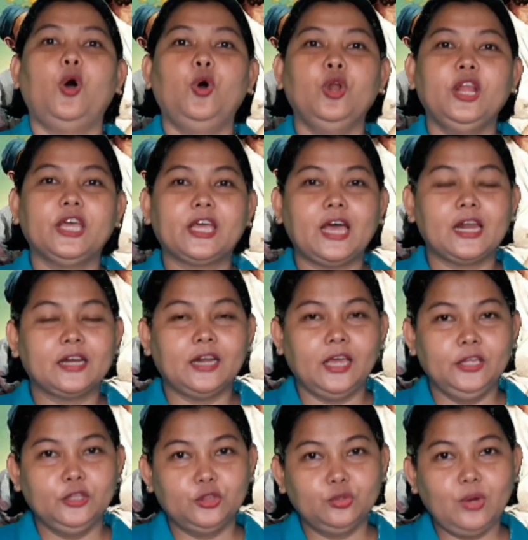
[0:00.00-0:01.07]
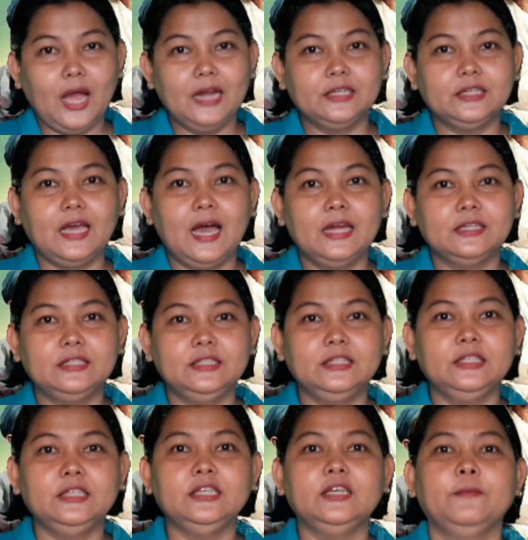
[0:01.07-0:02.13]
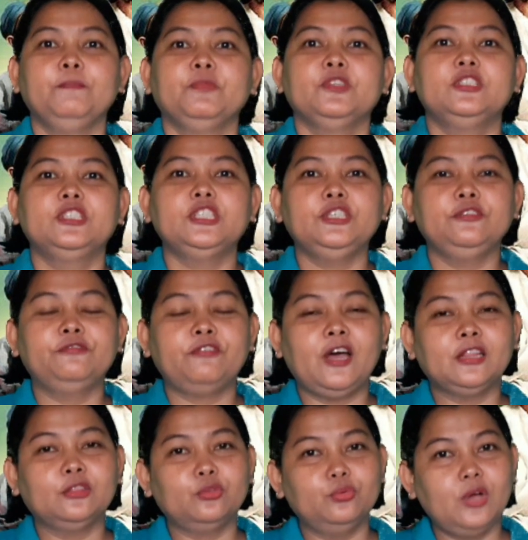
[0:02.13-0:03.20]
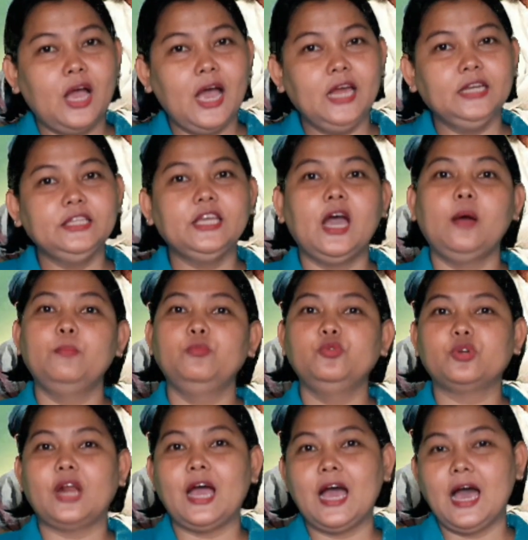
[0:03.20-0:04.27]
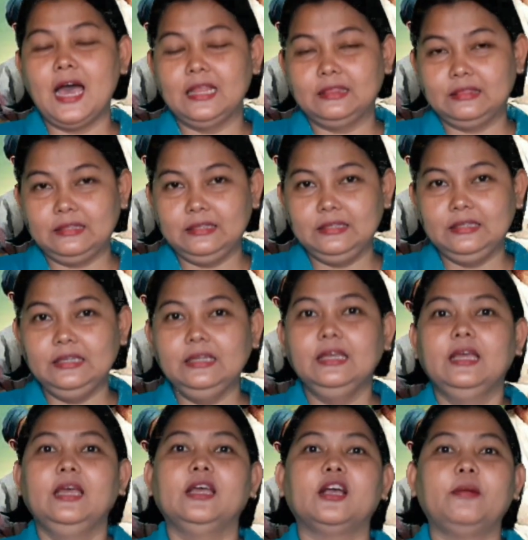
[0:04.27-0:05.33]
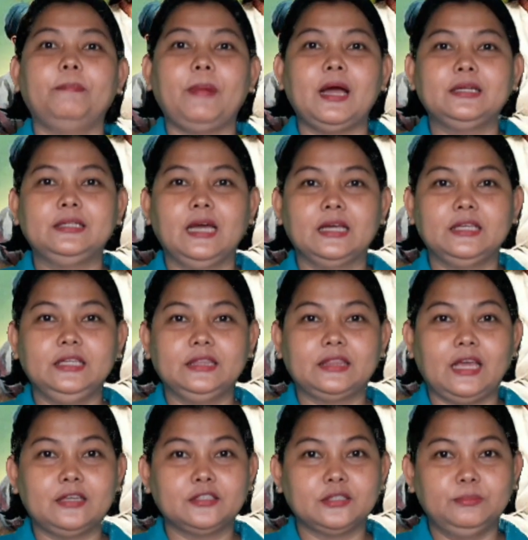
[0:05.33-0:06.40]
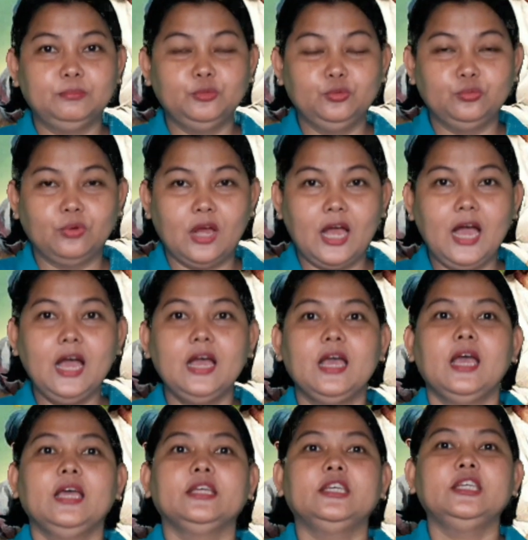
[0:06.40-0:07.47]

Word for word: Oleh karena itu adik-adik sifat Tuhan yang murah hati kepada kita semua